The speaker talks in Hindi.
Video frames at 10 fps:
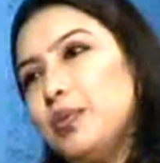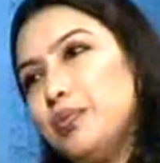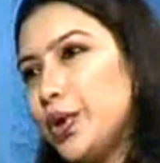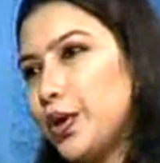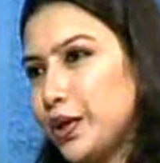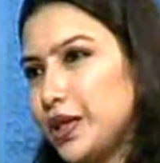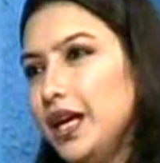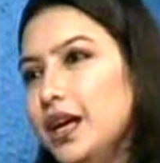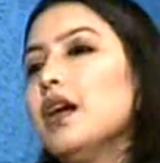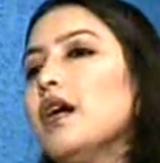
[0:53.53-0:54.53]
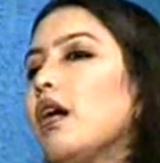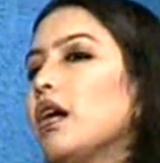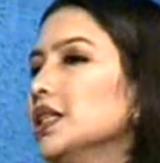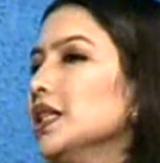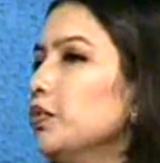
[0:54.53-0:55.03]
भिगो दें और
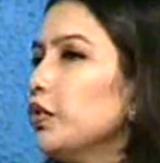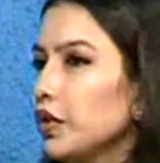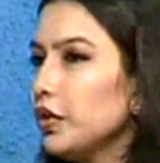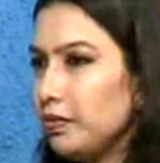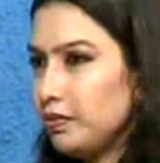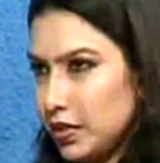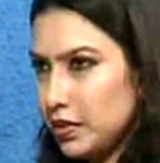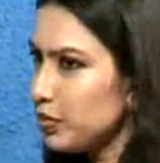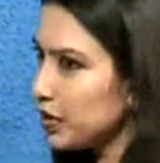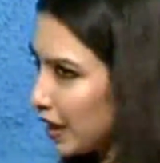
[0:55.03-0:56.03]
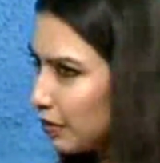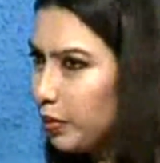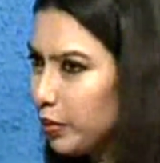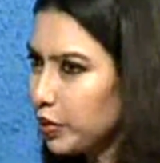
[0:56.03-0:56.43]
जब वो रात में भिगो